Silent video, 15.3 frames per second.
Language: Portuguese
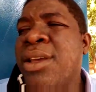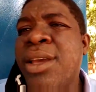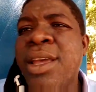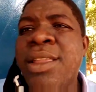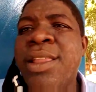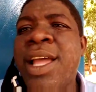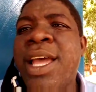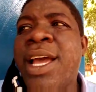
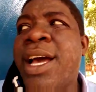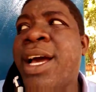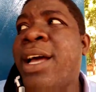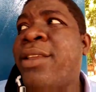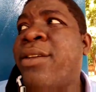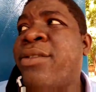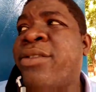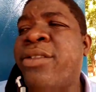quem está
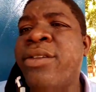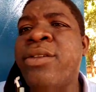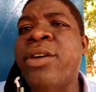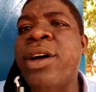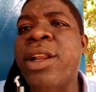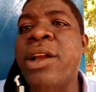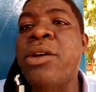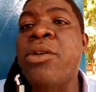errado, a
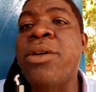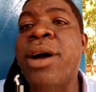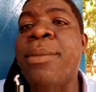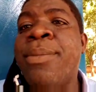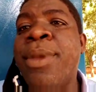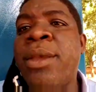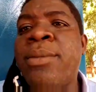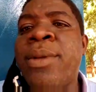senhora ou a
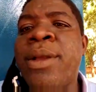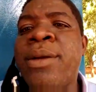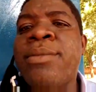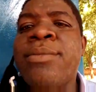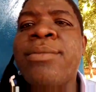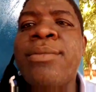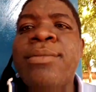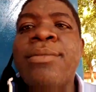Bíblia?
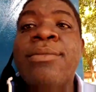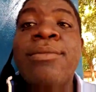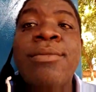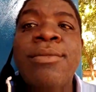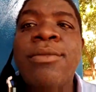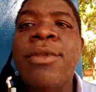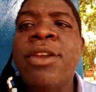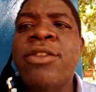
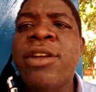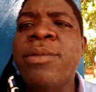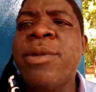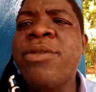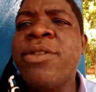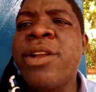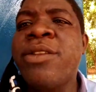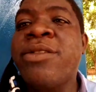Hum? Deixa aí para
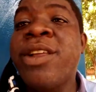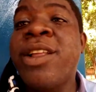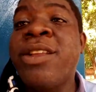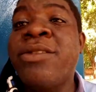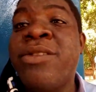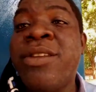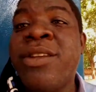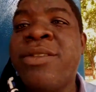a senhora
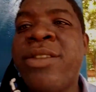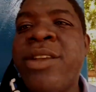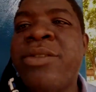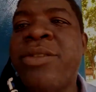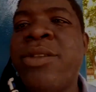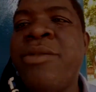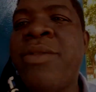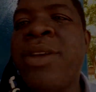esclarecer essa
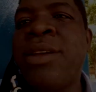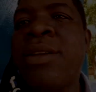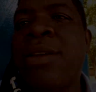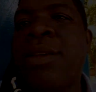questão aí.